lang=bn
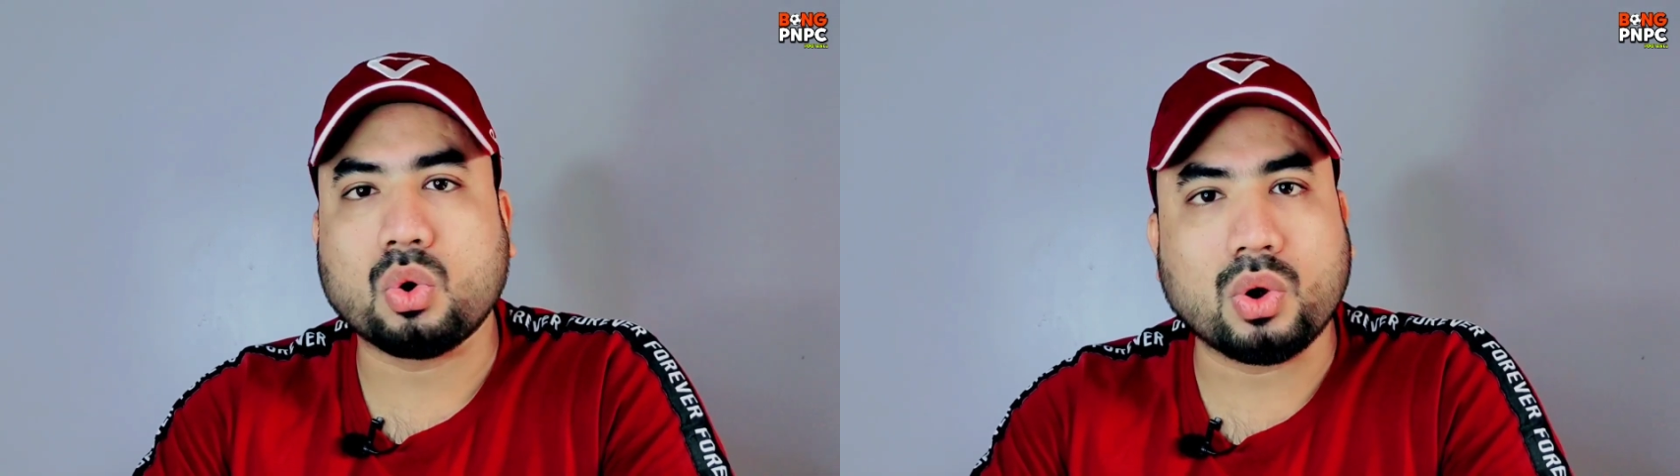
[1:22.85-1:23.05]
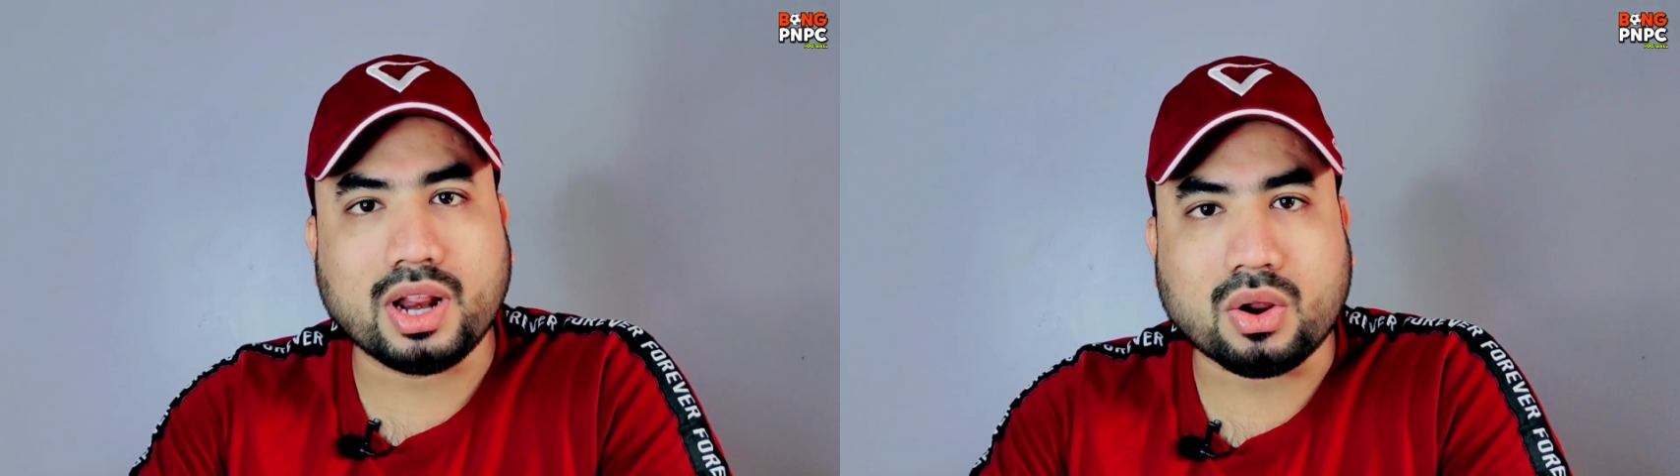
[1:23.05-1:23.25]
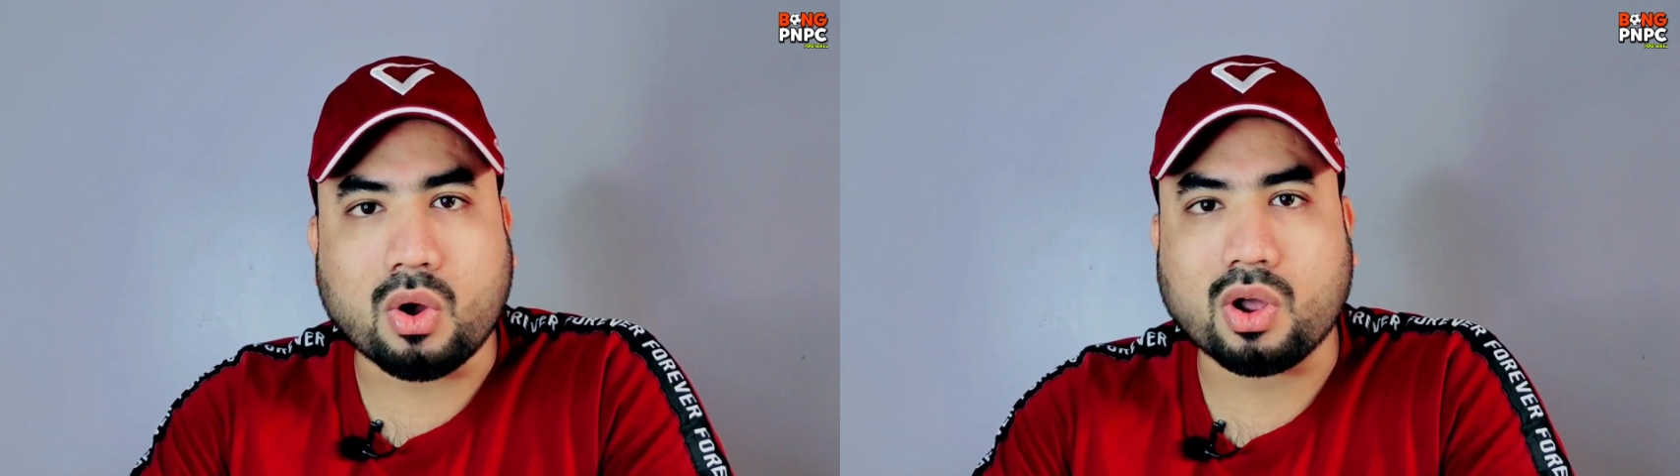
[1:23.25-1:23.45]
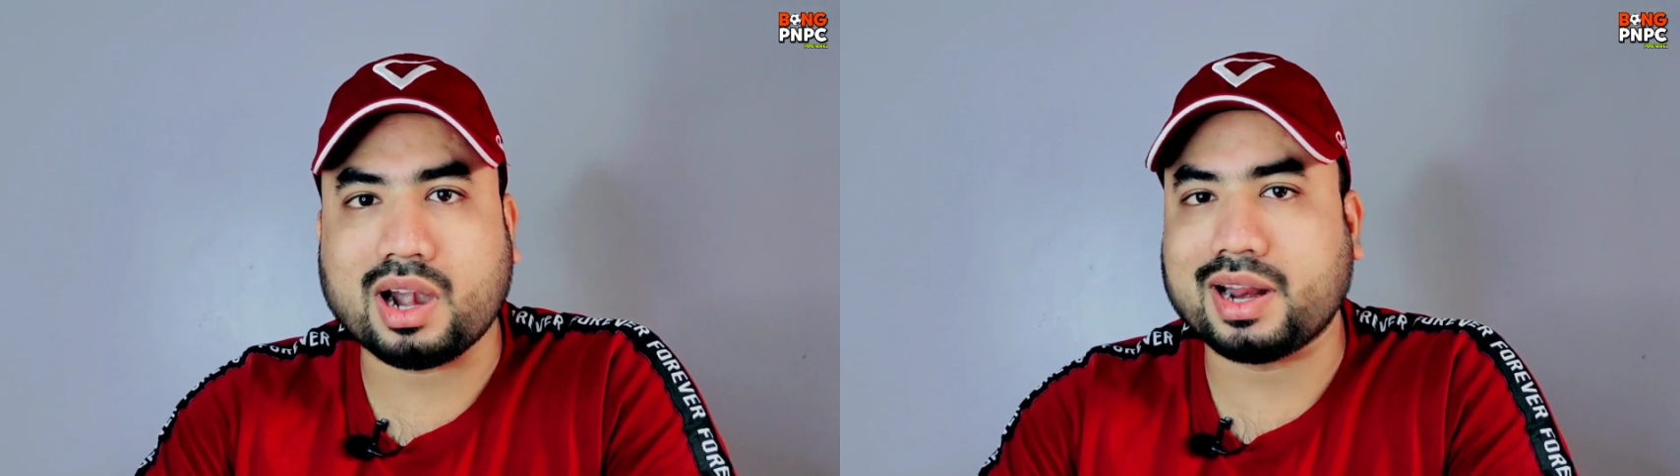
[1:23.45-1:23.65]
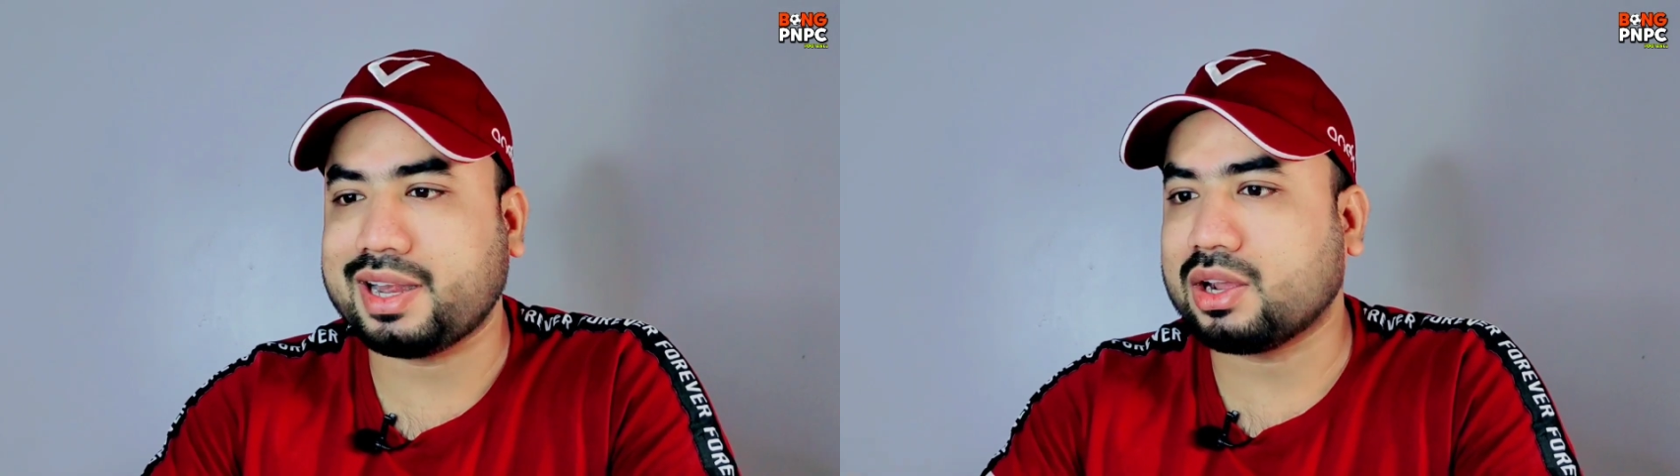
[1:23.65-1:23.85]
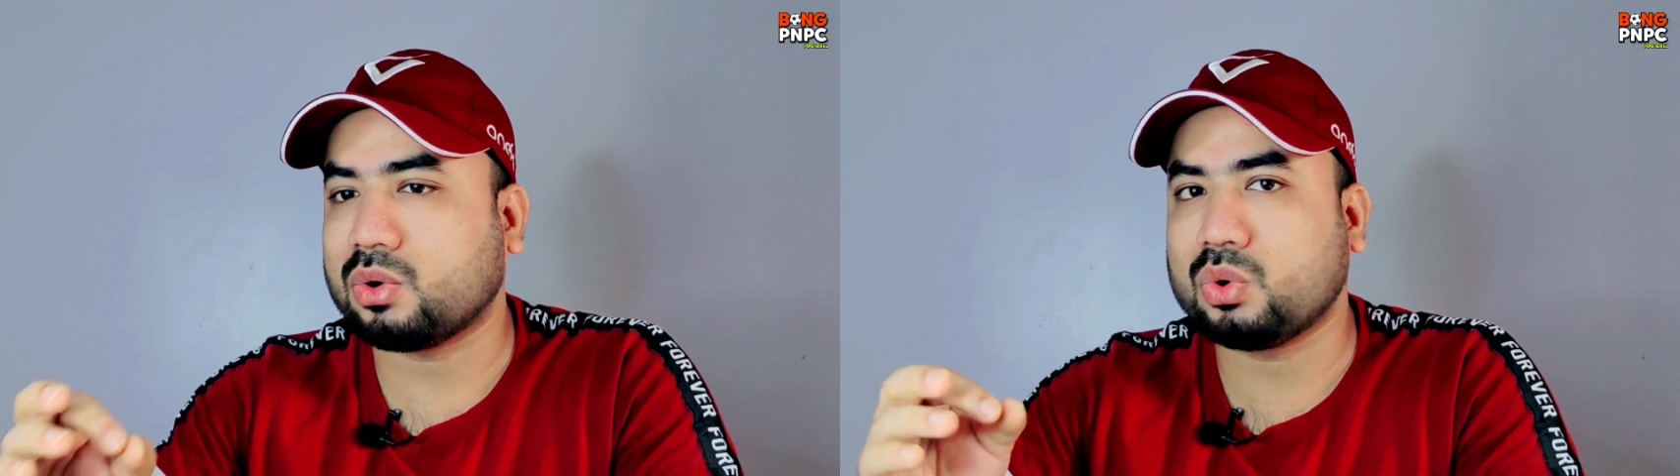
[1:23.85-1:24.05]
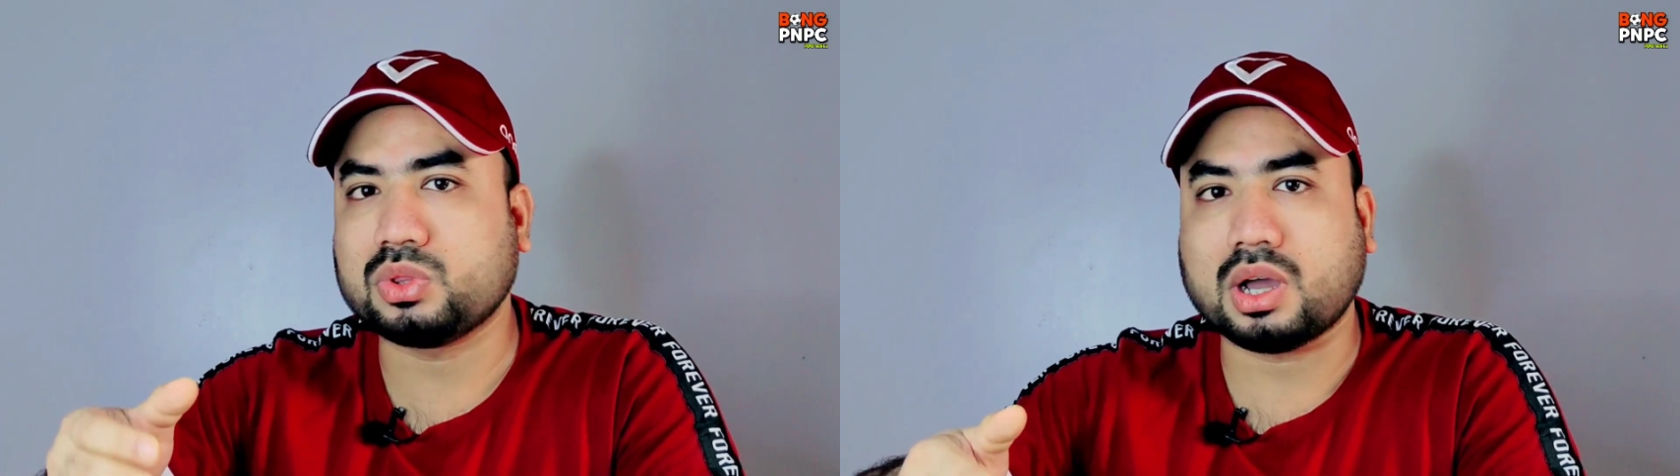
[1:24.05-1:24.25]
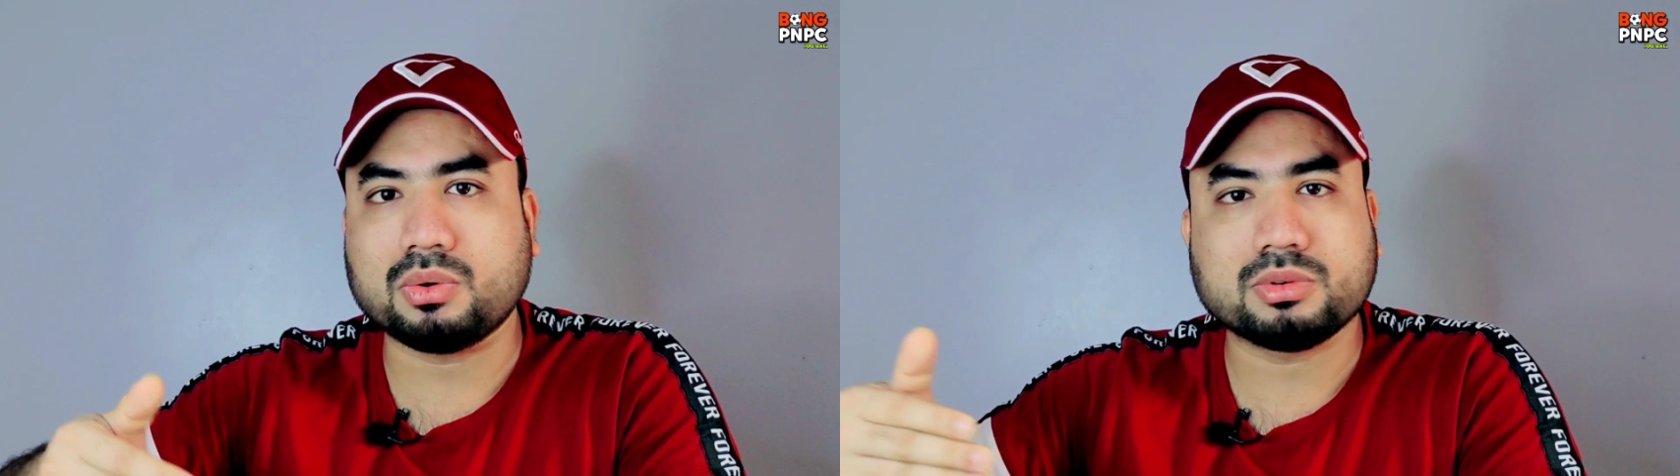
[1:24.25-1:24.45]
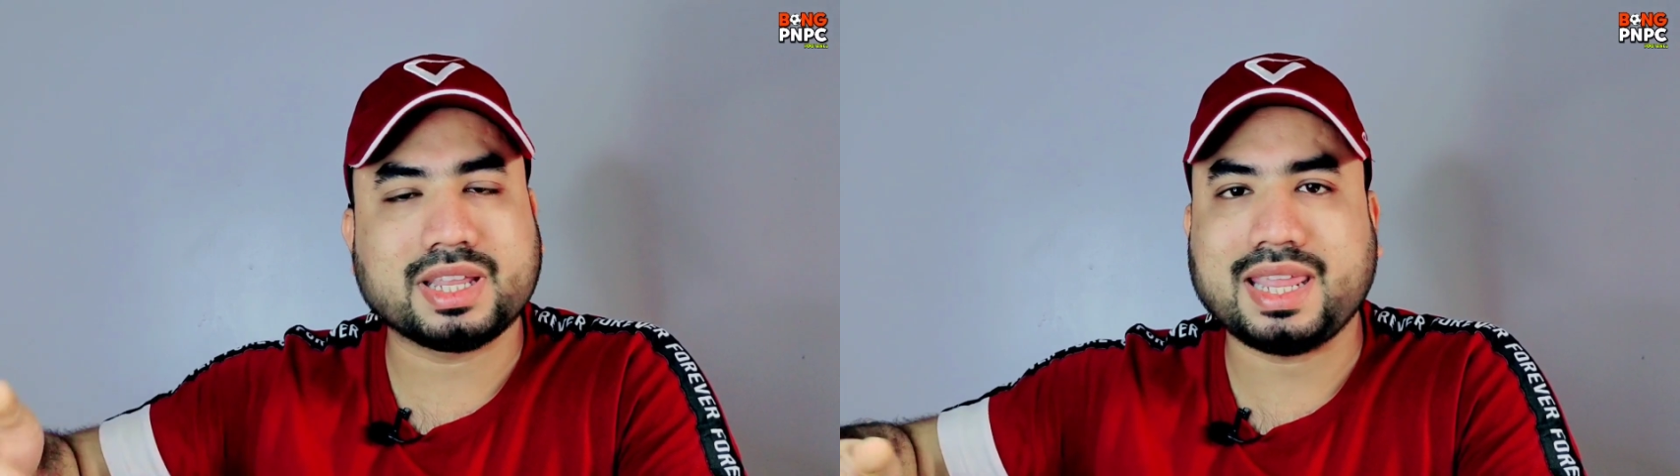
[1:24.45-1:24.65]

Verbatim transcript: গোলের খরাটা এটা কোথাও